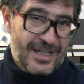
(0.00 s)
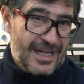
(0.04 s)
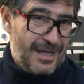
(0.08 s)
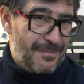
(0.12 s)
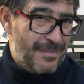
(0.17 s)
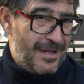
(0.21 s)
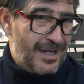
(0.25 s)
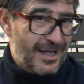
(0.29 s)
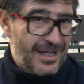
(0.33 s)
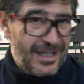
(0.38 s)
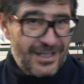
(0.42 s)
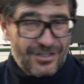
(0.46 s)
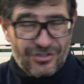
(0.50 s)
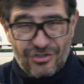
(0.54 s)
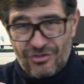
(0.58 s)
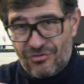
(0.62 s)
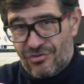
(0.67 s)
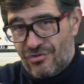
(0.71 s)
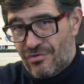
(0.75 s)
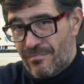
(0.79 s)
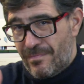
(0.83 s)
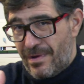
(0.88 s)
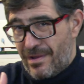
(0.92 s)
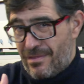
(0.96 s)
de gama, que son
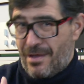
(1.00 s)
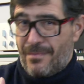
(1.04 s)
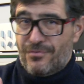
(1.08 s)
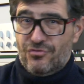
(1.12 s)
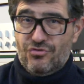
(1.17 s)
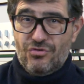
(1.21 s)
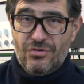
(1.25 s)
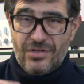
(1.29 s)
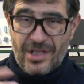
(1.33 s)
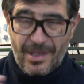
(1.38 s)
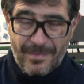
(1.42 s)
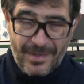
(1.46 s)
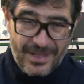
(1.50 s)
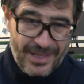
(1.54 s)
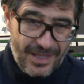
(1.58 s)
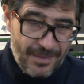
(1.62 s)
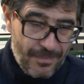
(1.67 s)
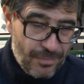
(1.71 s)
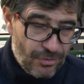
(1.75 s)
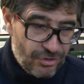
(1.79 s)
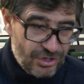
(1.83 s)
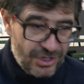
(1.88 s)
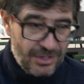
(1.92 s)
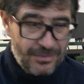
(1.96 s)
de un precio absolutamente
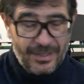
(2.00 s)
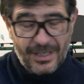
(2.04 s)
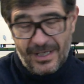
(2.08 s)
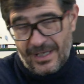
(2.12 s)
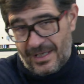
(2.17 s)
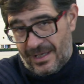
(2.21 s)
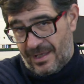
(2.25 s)
imposible,